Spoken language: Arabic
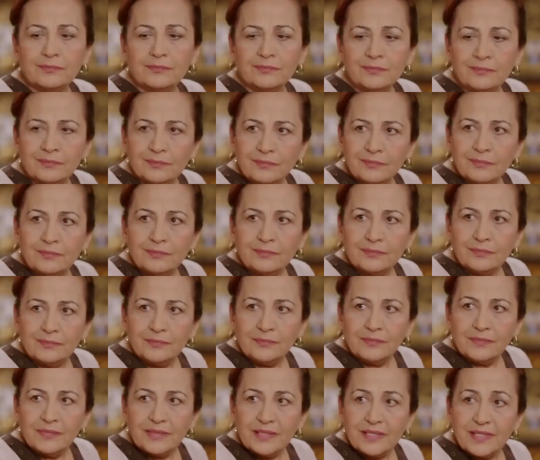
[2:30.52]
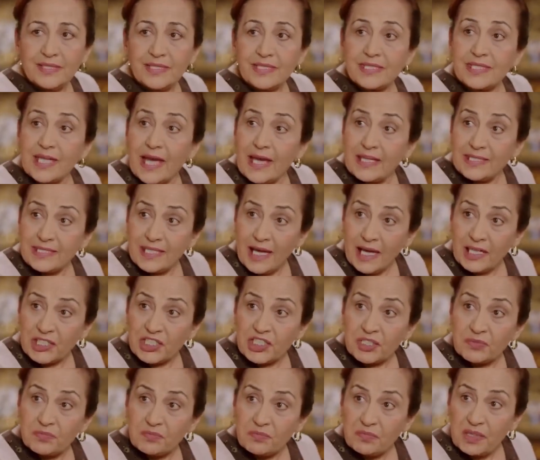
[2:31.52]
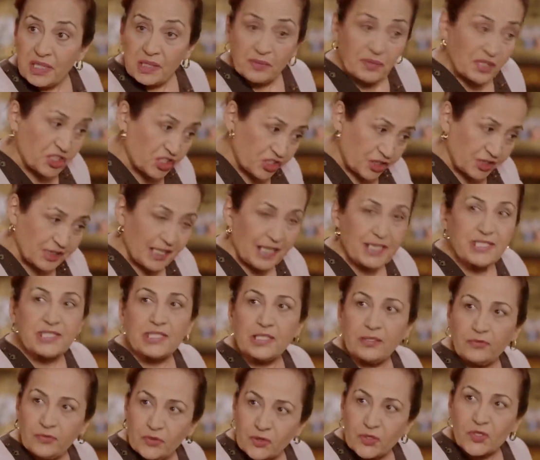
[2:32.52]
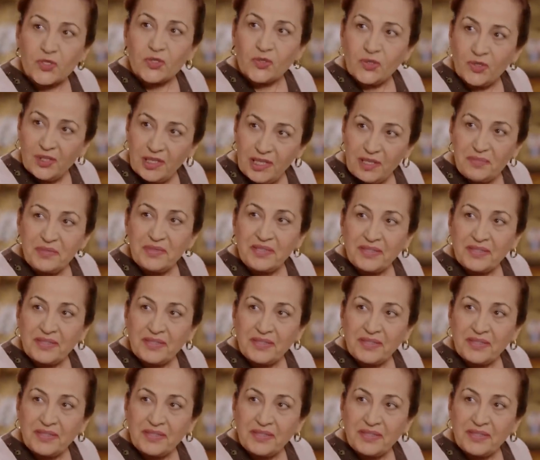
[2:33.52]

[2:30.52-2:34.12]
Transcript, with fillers: مم. لقيتي يا حجة مشان تقلعيني من بيتك مو